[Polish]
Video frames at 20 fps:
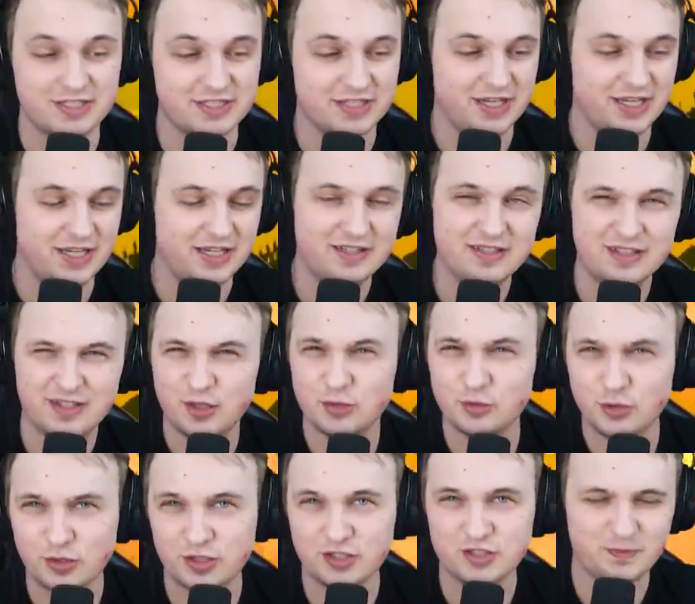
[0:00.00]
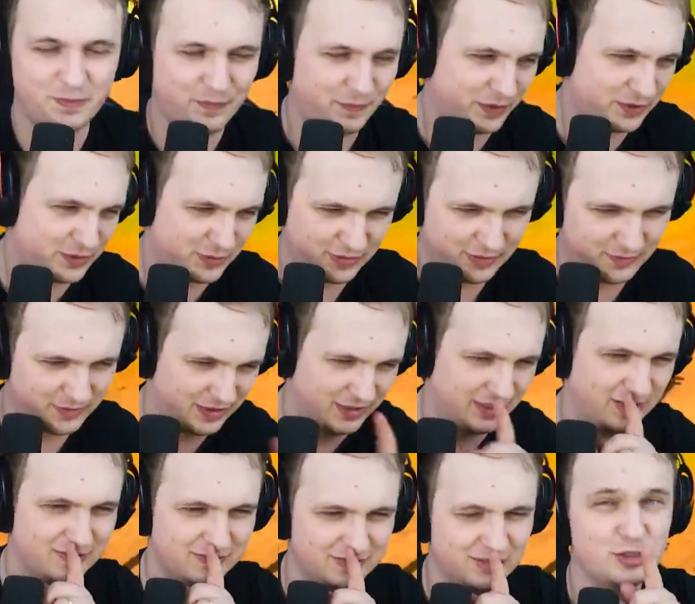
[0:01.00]
gdzie. No trochę się popatrzyłem,
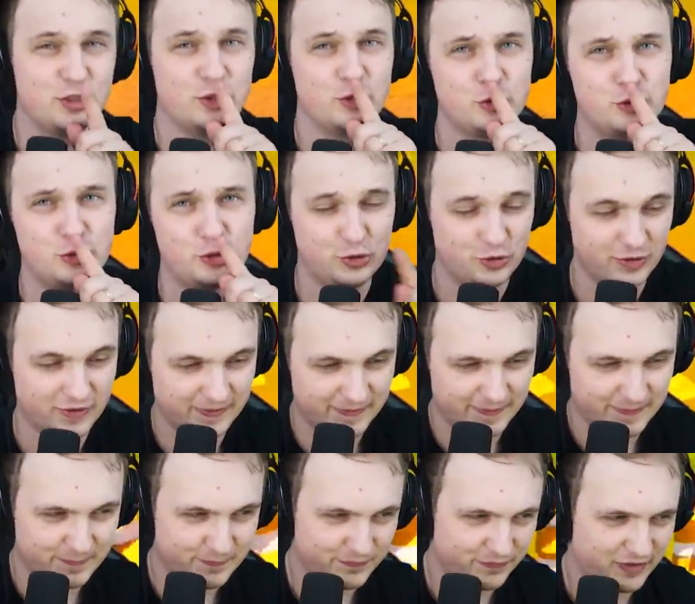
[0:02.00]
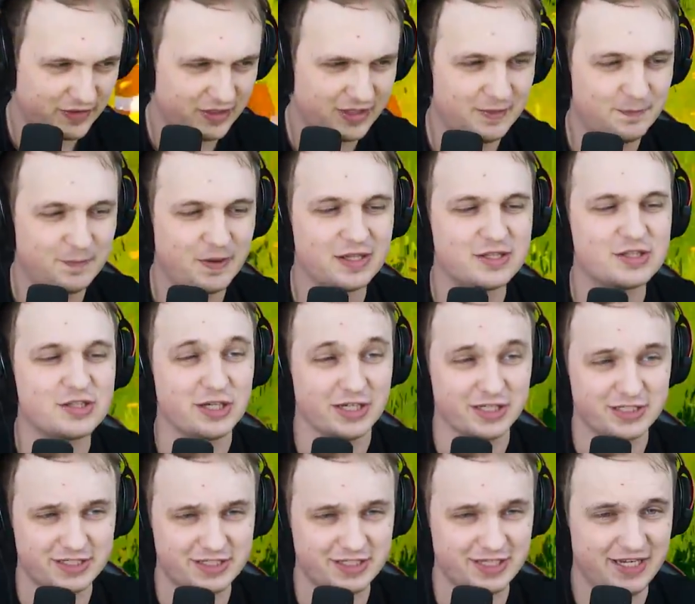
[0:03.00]
ale... Nie
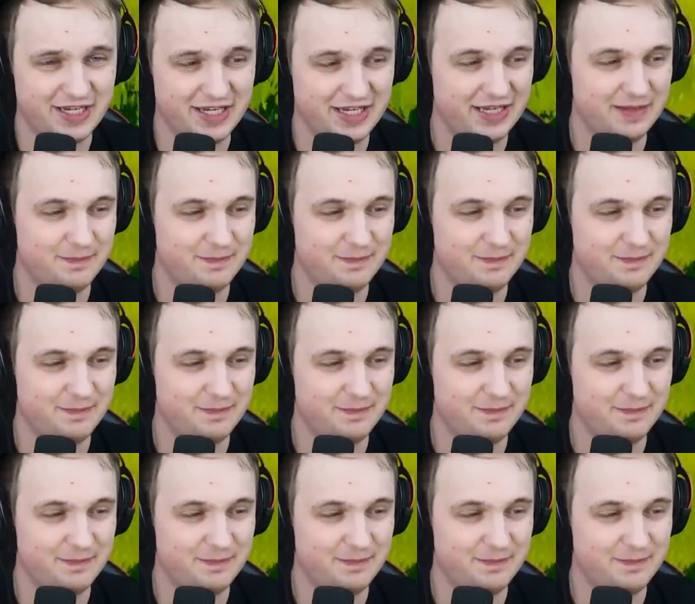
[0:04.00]
patrzę gdzie,